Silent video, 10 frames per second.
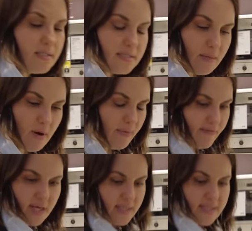сама
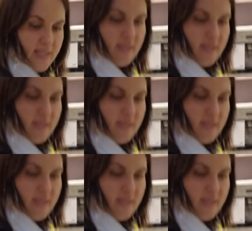поверхность не